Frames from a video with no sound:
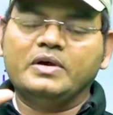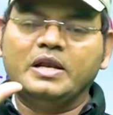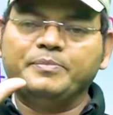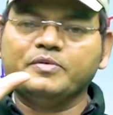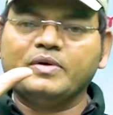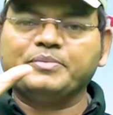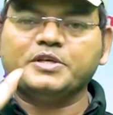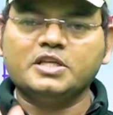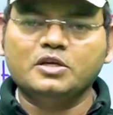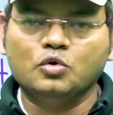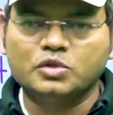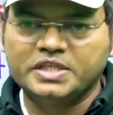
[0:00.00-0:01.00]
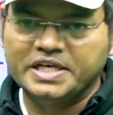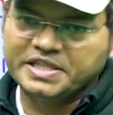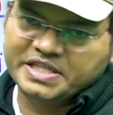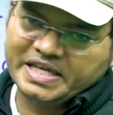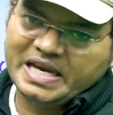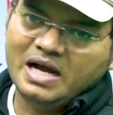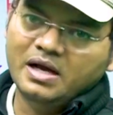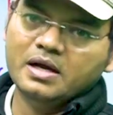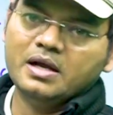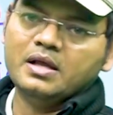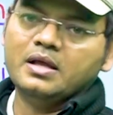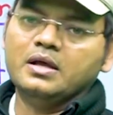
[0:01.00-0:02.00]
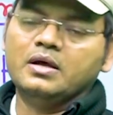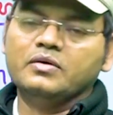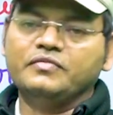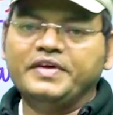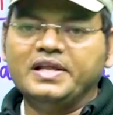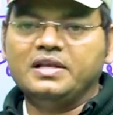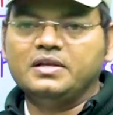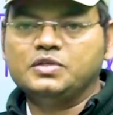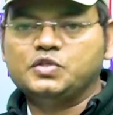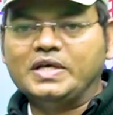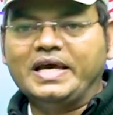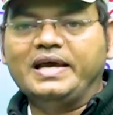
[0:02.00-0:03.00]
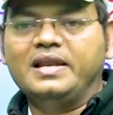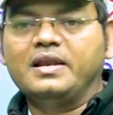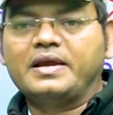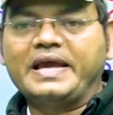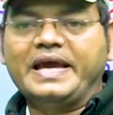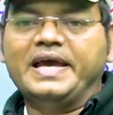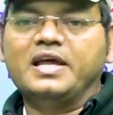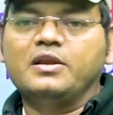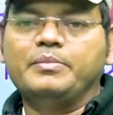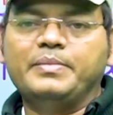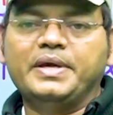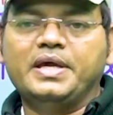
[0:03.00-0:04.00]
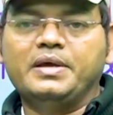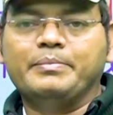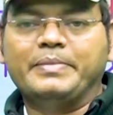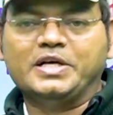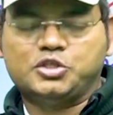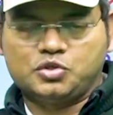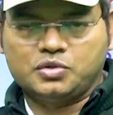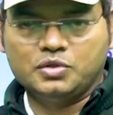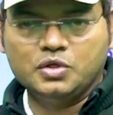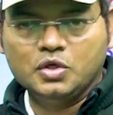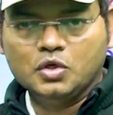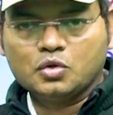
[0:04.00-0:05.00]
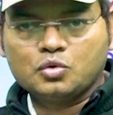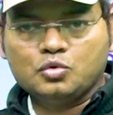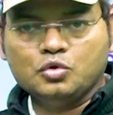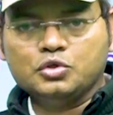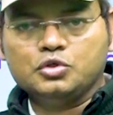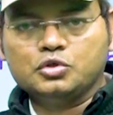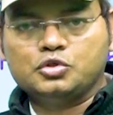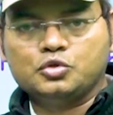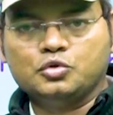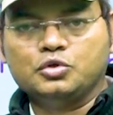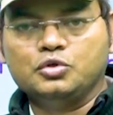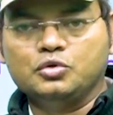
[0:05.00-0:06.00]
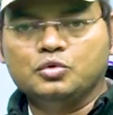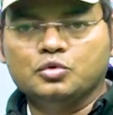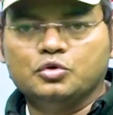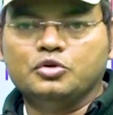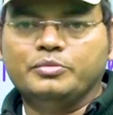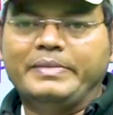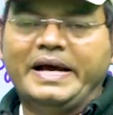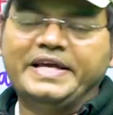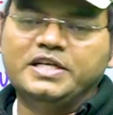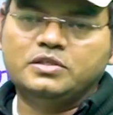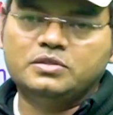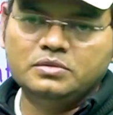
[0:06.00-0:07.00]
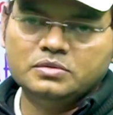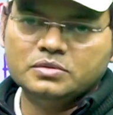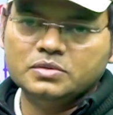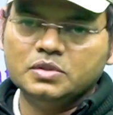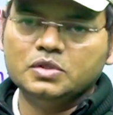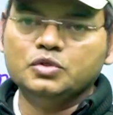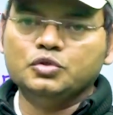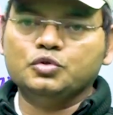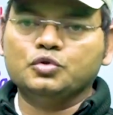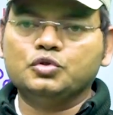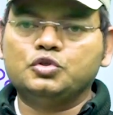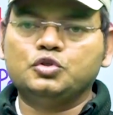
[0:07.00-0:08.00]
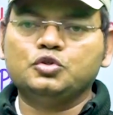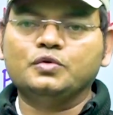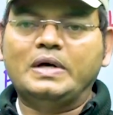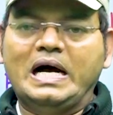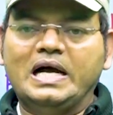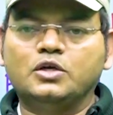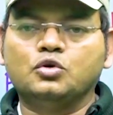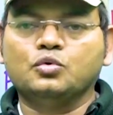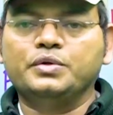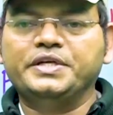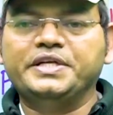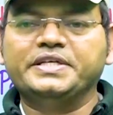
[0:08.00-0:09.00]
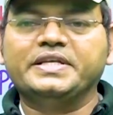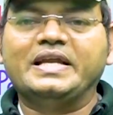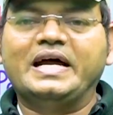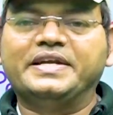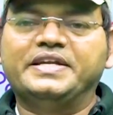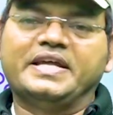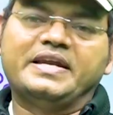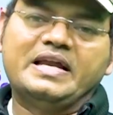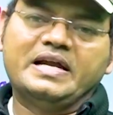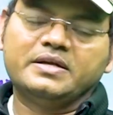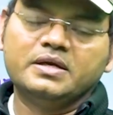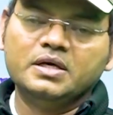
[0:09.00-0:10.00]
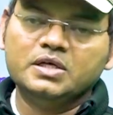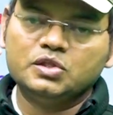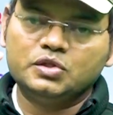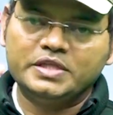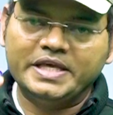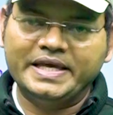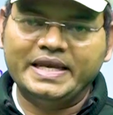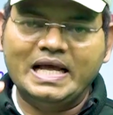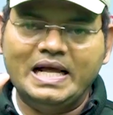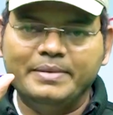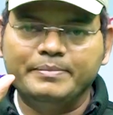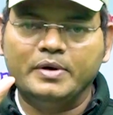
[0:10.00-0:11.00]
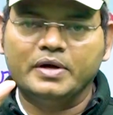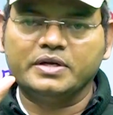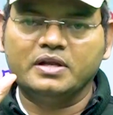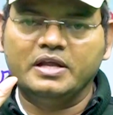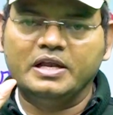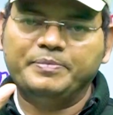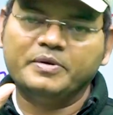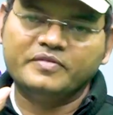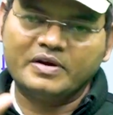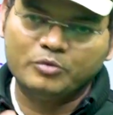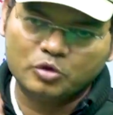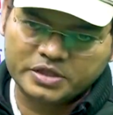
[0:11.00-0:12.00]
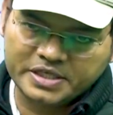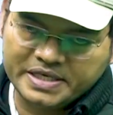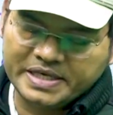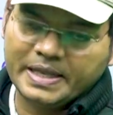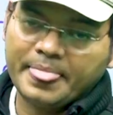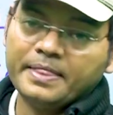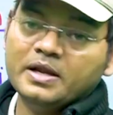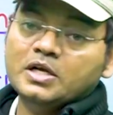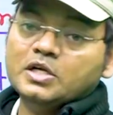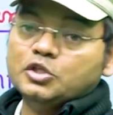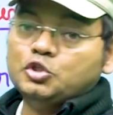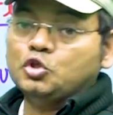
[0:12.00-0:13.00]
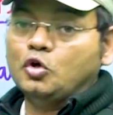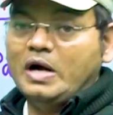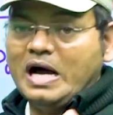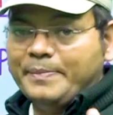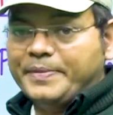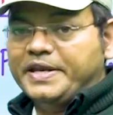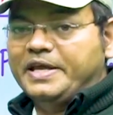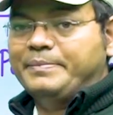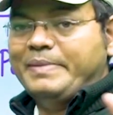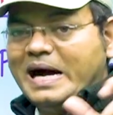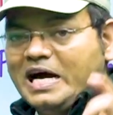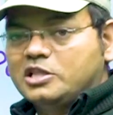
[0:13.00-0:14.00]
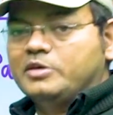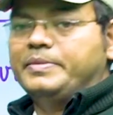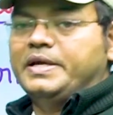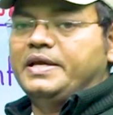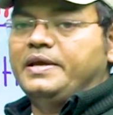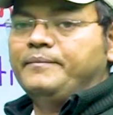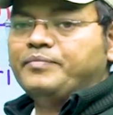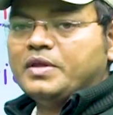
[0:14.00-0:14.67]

हेल्पिंग वर्ब कितनी होती है तेरह विल शैल कैन मे मस्ट कुड सुड उड माइट यूज टू आर टू नीड नॉट डेयर नॉट तेरह मॉडल हेल्पिंग वर्ब होती हैं जो अपने बाद में